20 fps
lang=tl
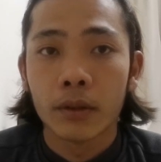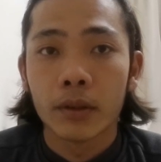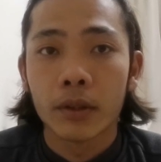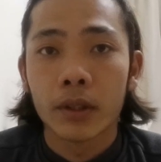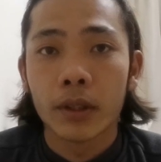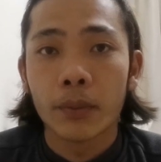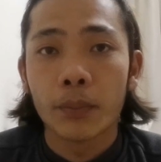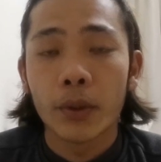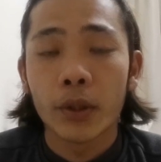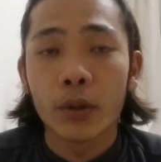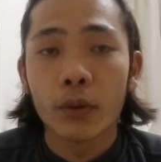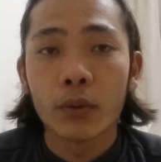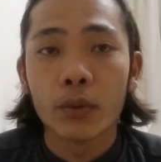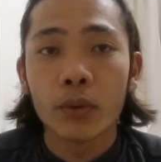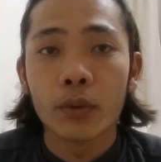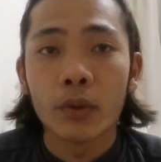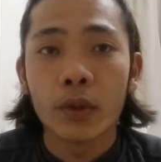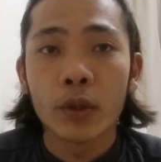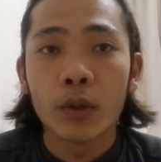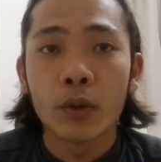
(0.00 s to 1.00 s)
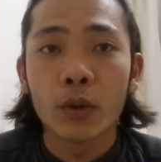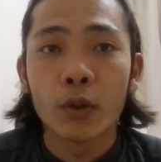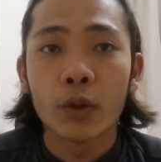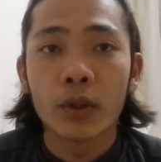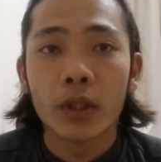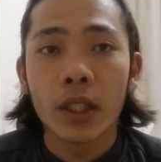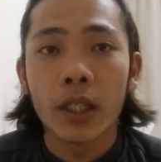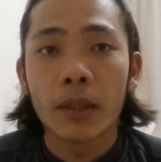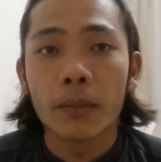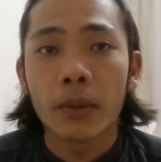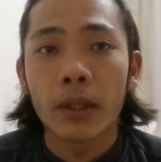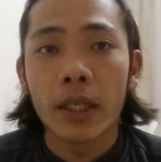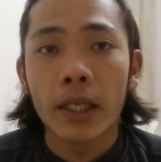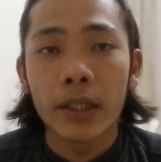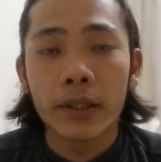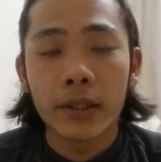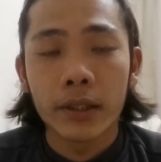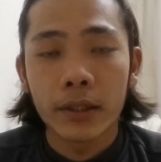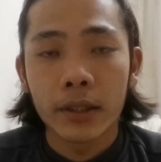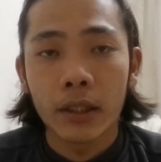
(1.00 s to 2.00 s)
Siyempre yung nihonggo nila,
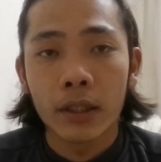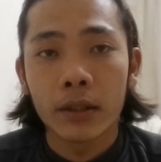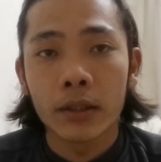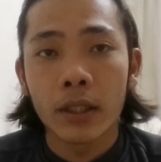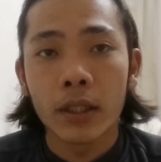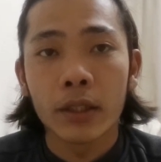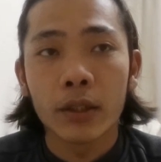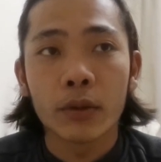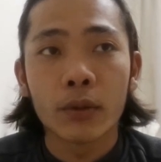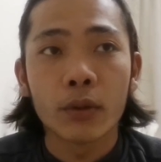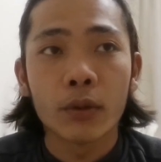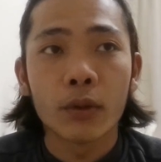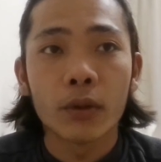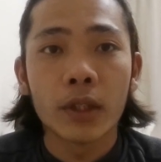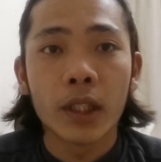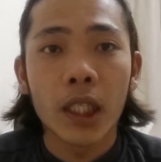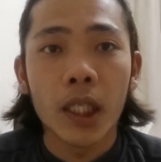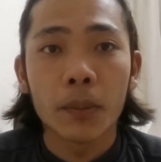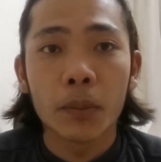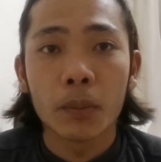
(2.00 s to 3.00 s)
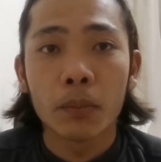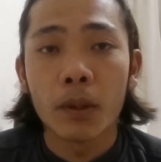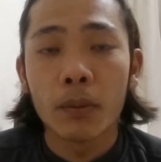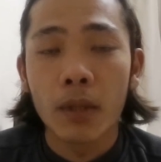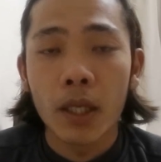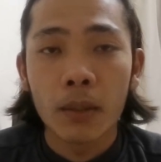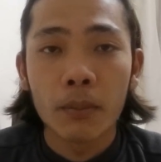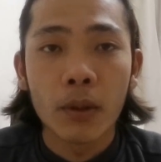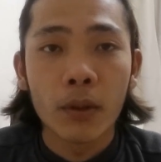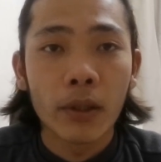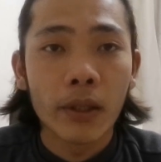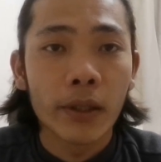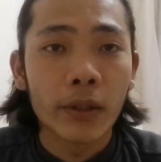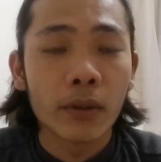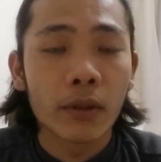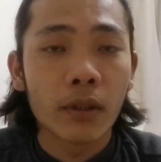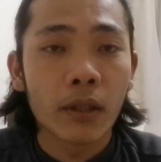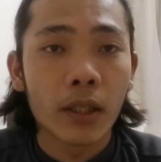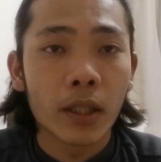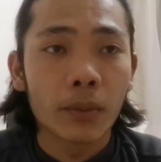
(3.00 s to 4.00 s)
mag-adjust sila sa nihonggo nila, mapababaw lang
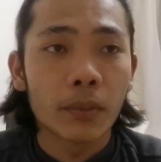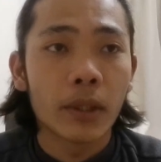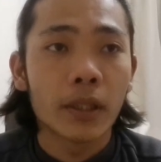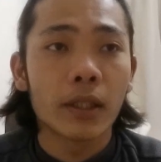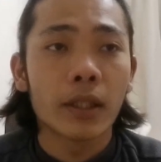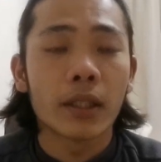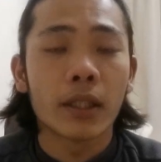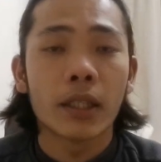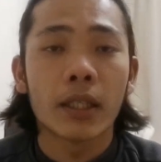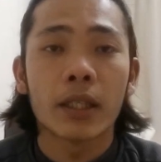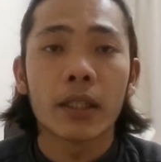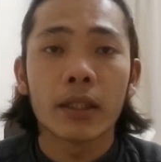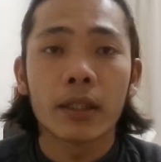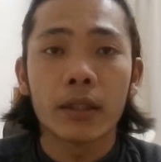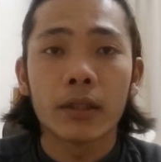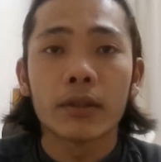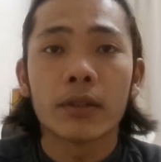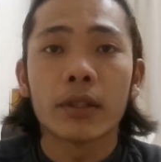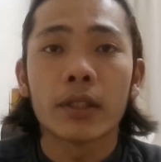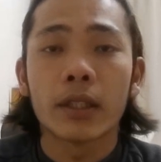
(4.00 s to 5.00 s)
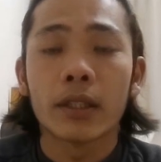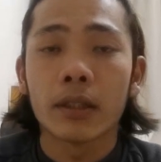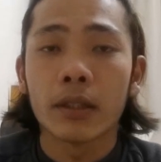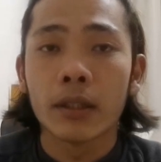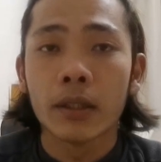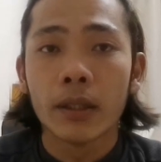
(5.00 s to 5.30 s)
yung gagamitin nila, ganun yan.